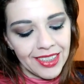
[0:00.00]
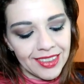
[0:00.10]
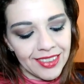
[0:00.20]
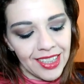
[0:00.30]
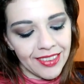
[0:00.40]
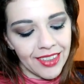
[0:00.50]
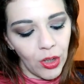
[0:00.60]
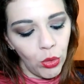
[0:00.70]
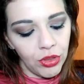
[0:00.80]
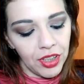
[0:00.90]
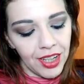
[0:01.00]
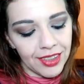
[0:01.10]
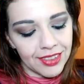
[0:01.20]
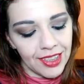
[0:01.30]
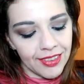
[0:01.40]
senza glutine,
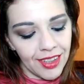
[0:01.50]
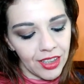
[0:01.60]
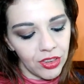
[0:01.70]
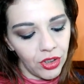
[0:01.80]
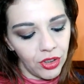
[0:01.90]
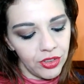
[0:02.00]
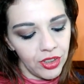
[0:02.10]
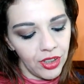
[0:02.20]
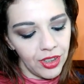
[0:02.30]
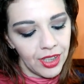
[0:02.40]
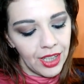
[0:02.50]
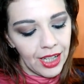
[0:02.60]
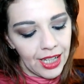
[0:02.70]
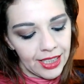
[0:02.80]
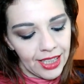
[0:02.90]
senza lattosio,
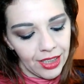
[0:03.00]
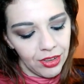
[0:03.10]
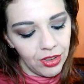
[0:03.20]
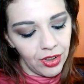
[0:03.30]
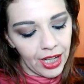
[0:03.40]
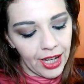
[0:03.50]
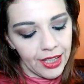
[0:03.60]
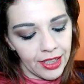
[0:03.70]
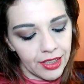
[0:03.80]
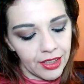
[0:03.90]
adatto ai